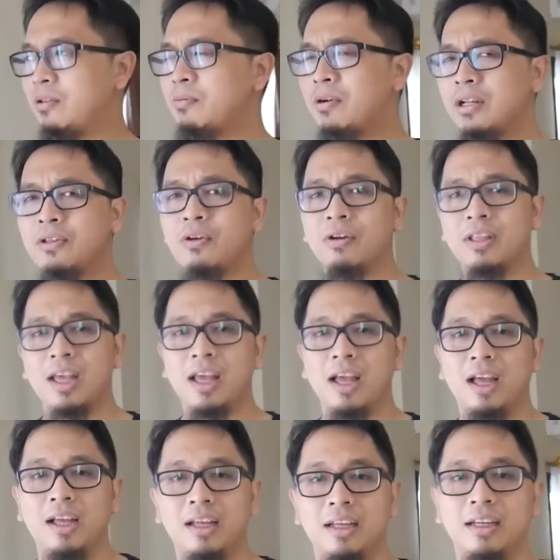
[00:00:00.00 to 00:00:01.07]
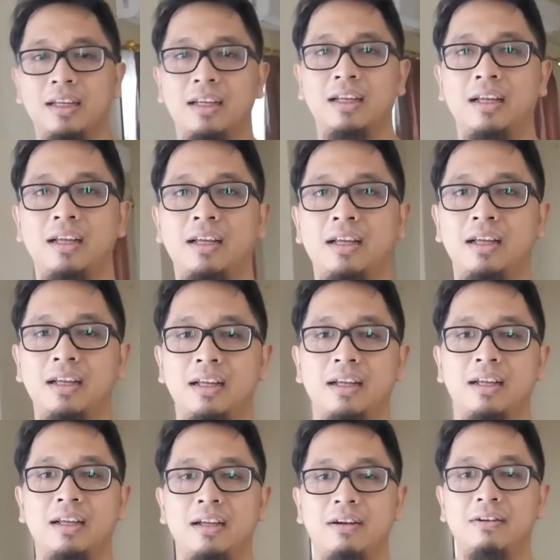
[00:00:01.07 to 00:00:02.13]
gacor bukan Jogja ya? Oh, di Bandung
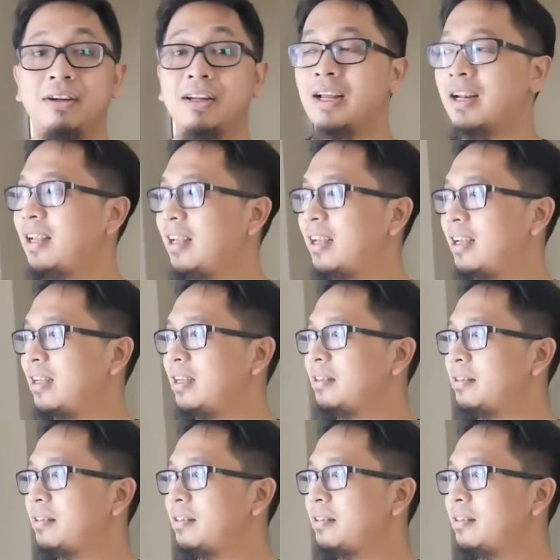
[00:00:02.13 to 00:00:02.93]
udah ada. Oh, udah ada ya.